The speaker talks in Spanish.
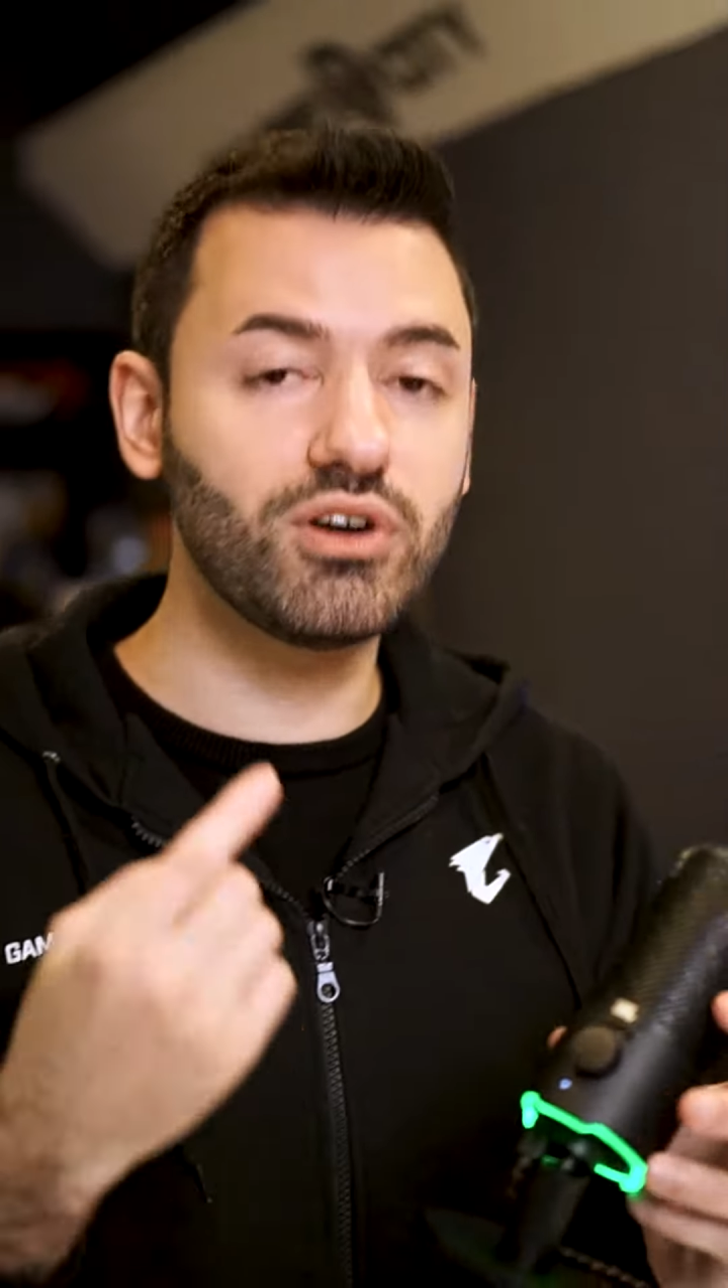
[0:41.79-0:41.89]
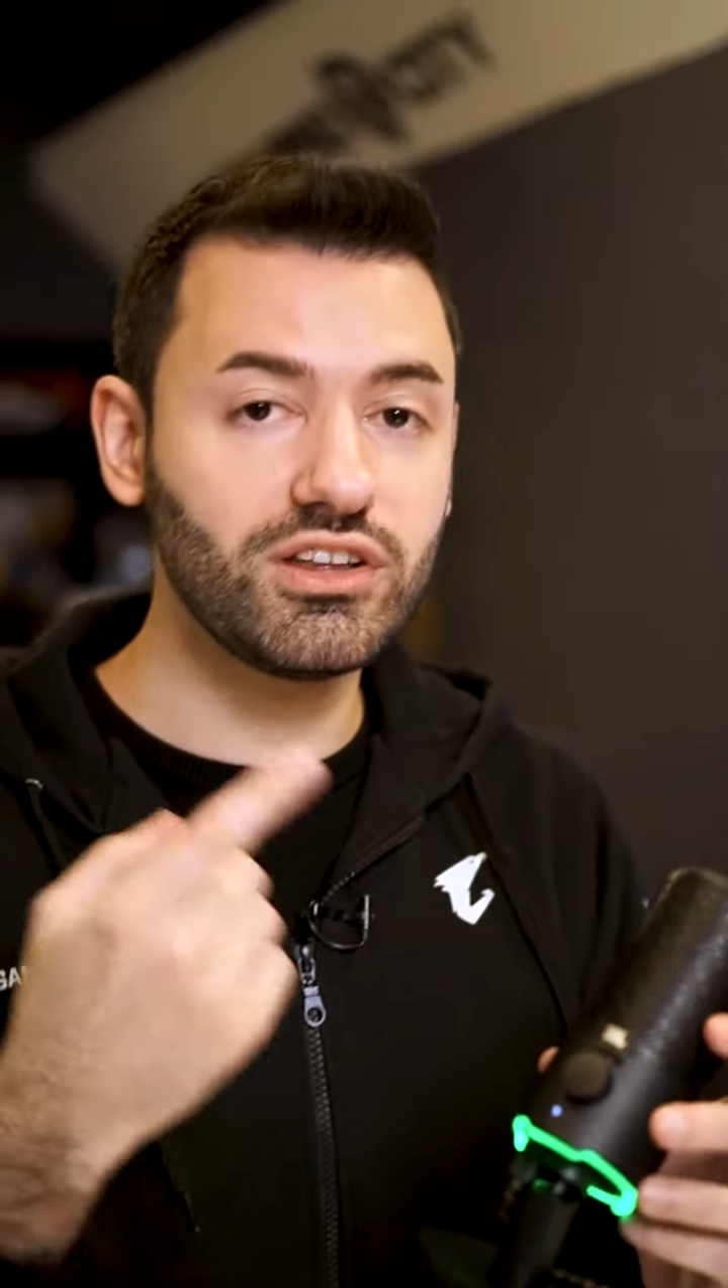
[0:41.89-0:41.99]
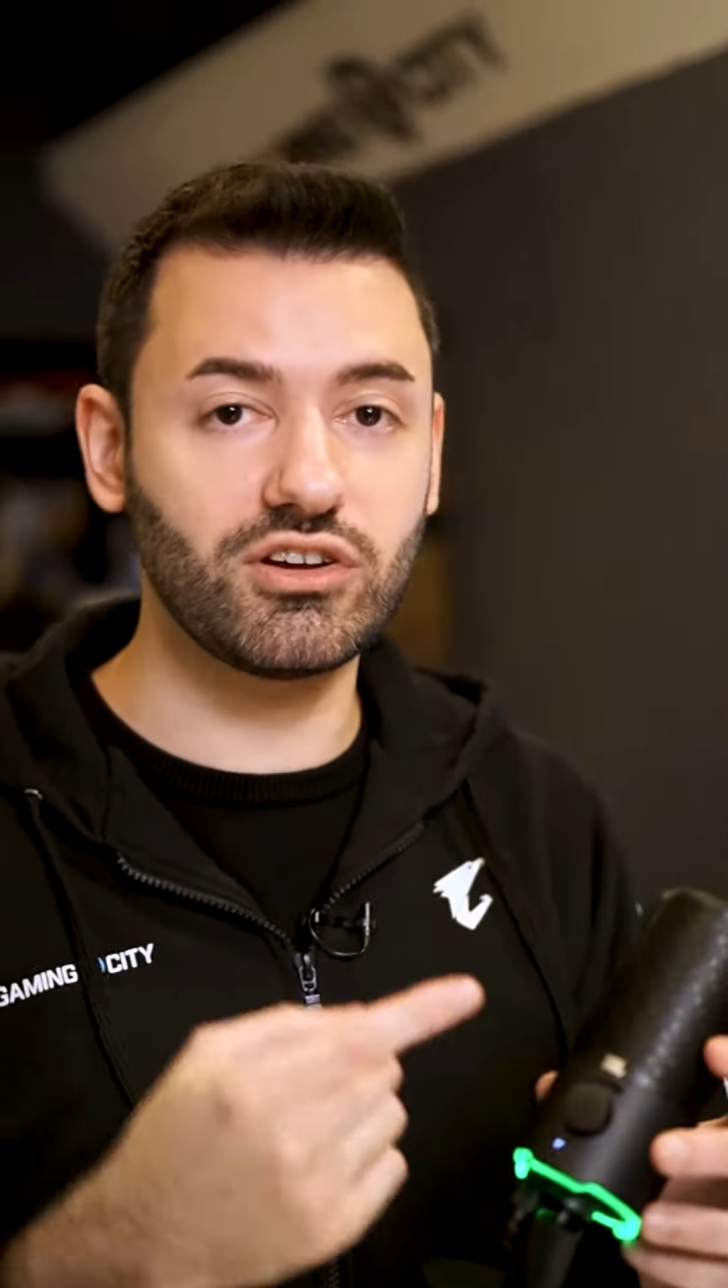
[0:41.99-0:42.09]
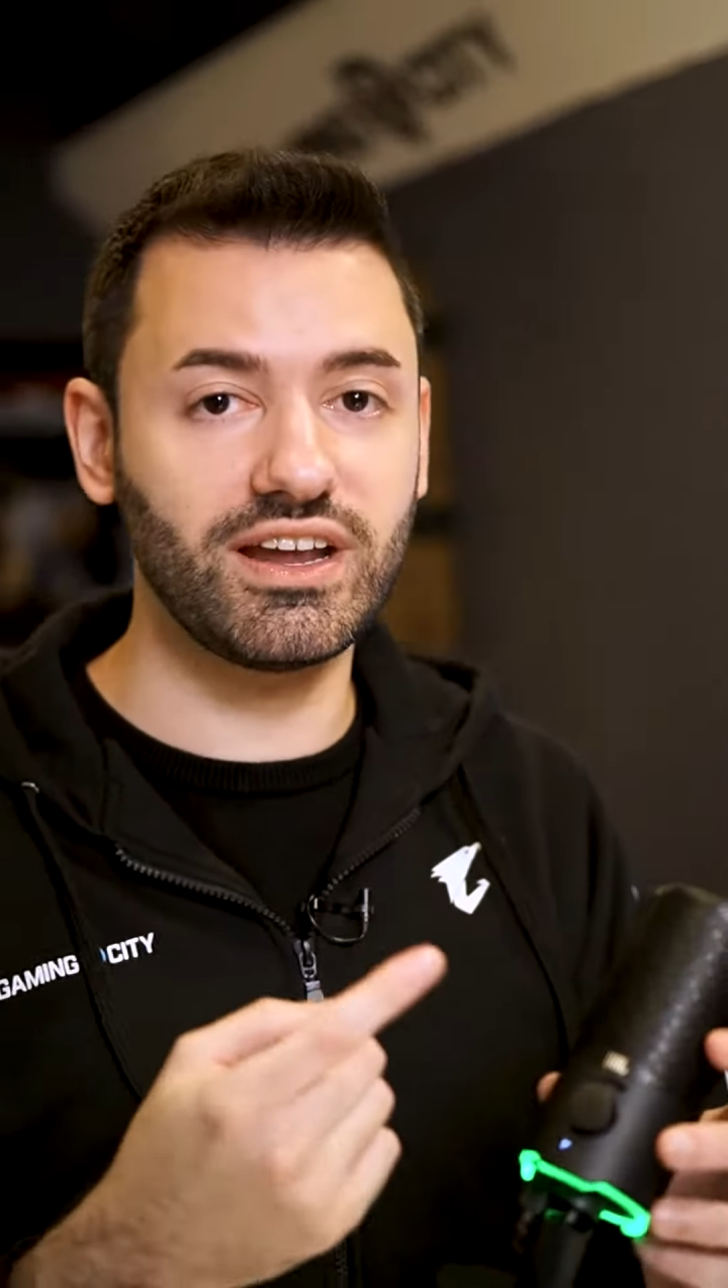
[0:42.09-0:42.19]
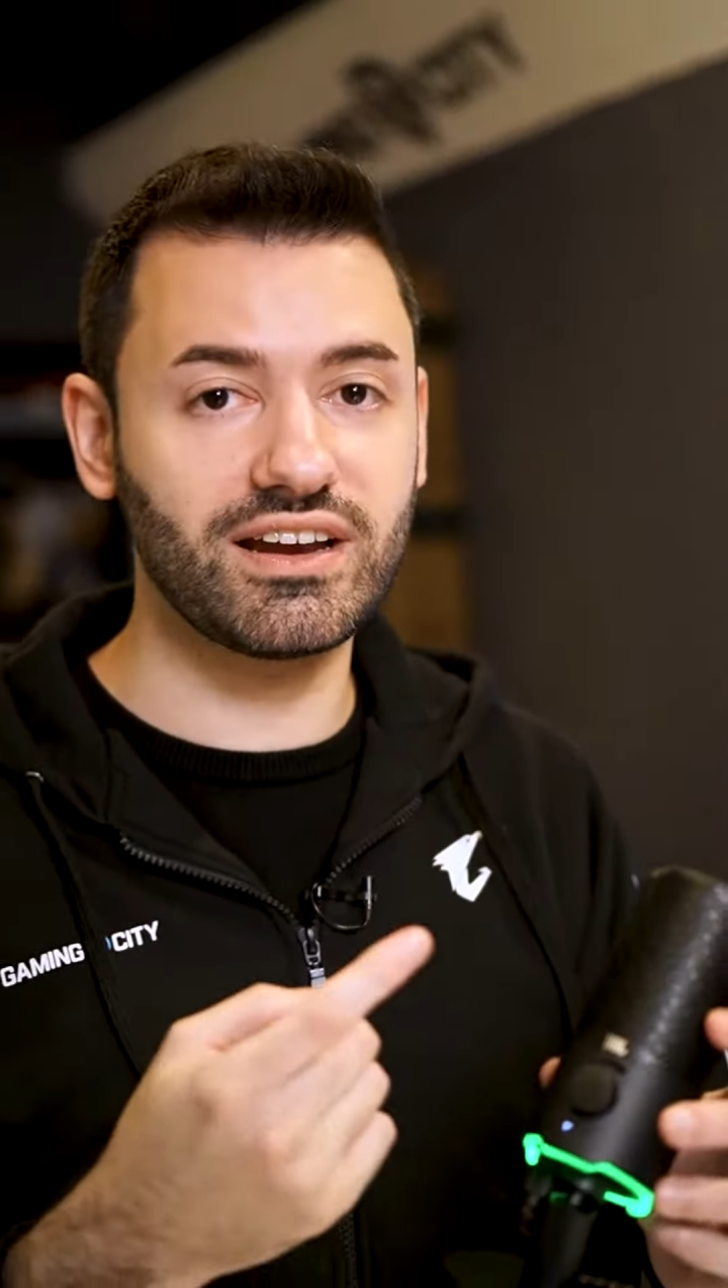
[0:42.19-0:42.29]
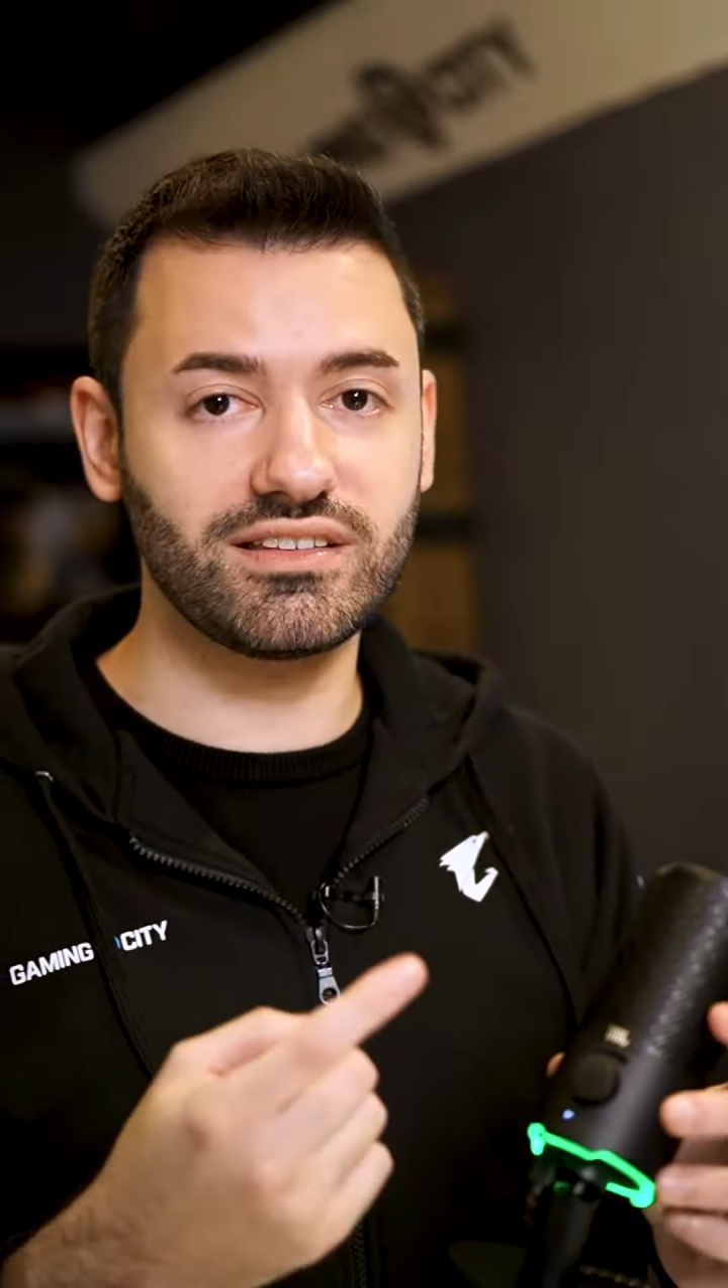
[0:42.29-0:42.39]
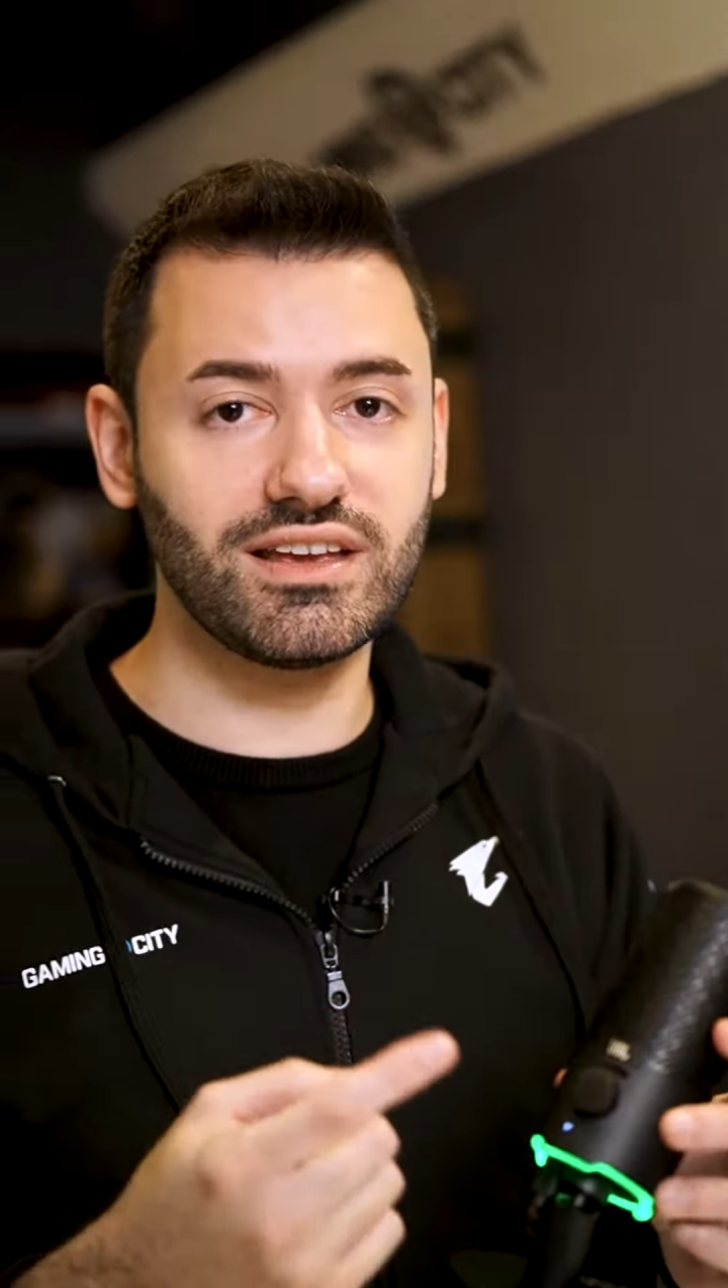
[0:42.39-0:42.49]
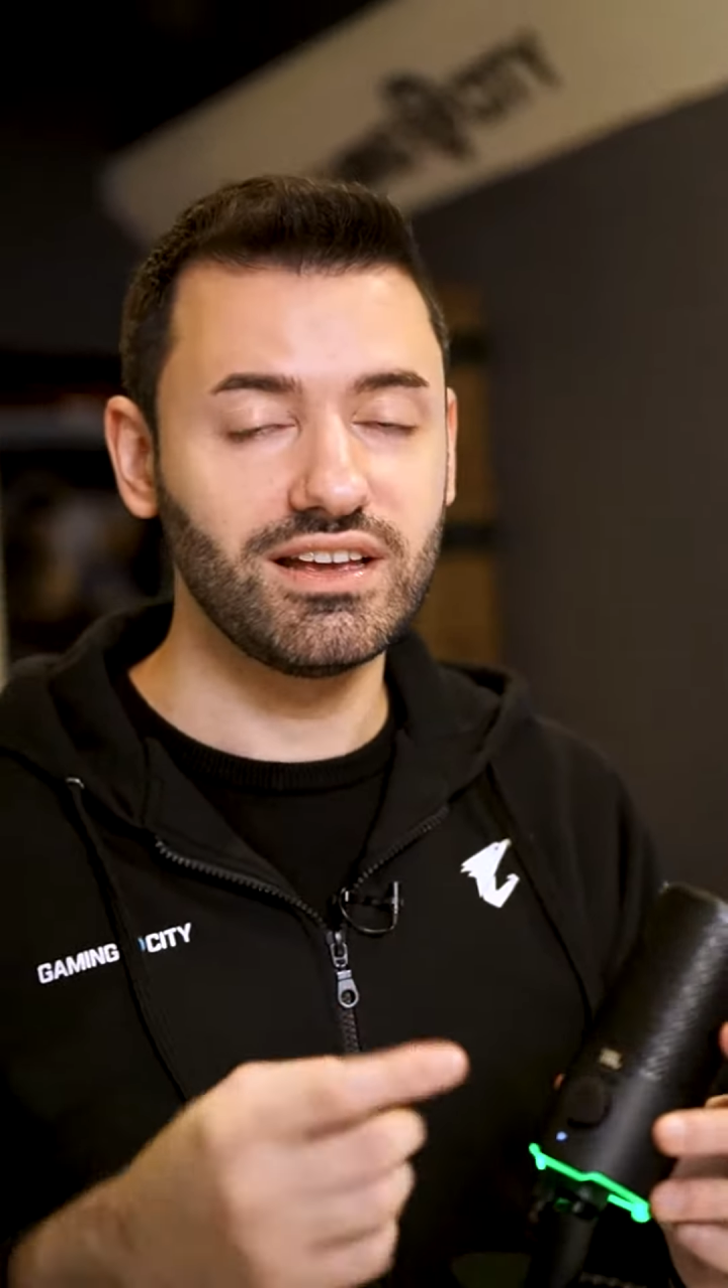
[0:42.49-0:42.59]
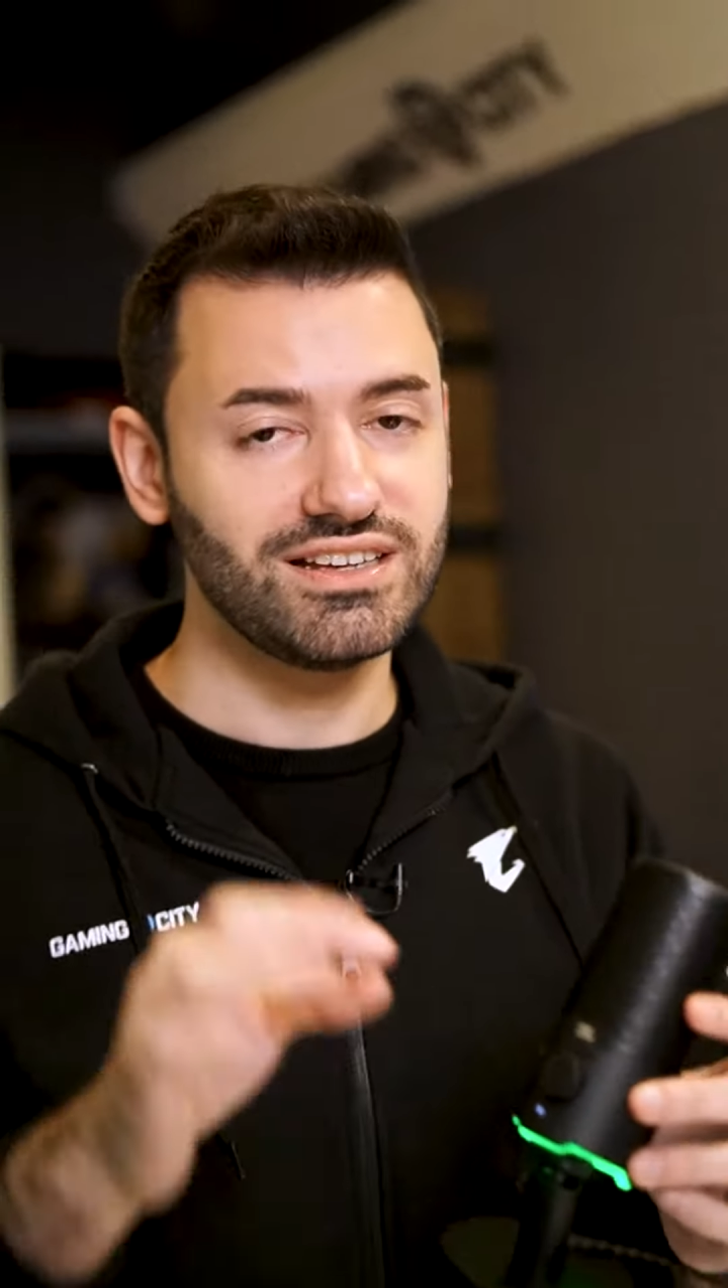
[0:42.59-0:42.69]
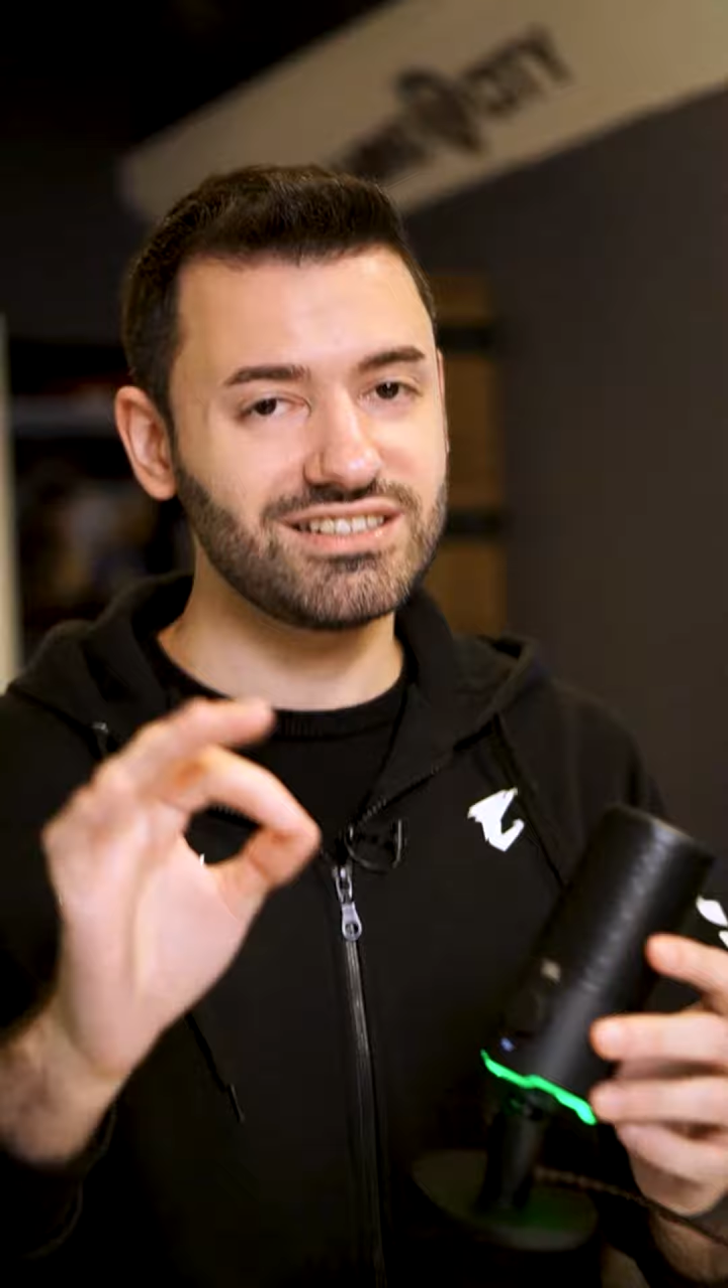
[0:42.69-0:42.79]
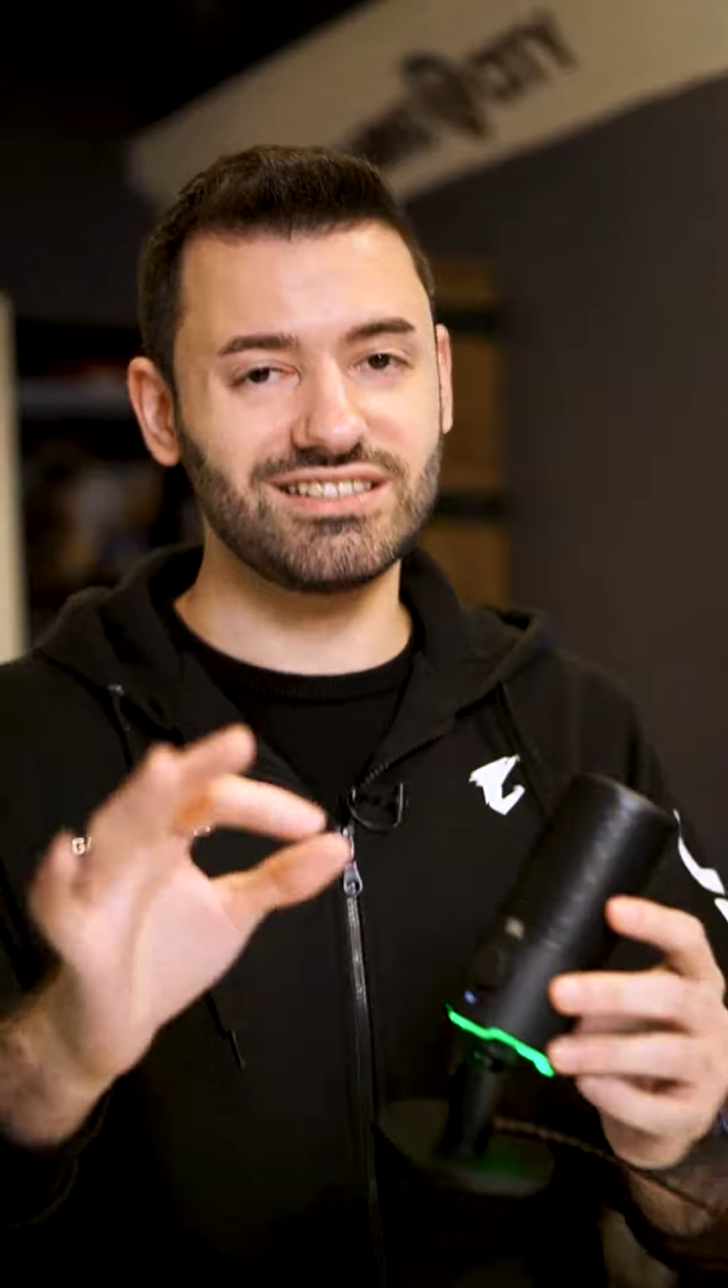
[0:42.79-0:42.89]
monitorearte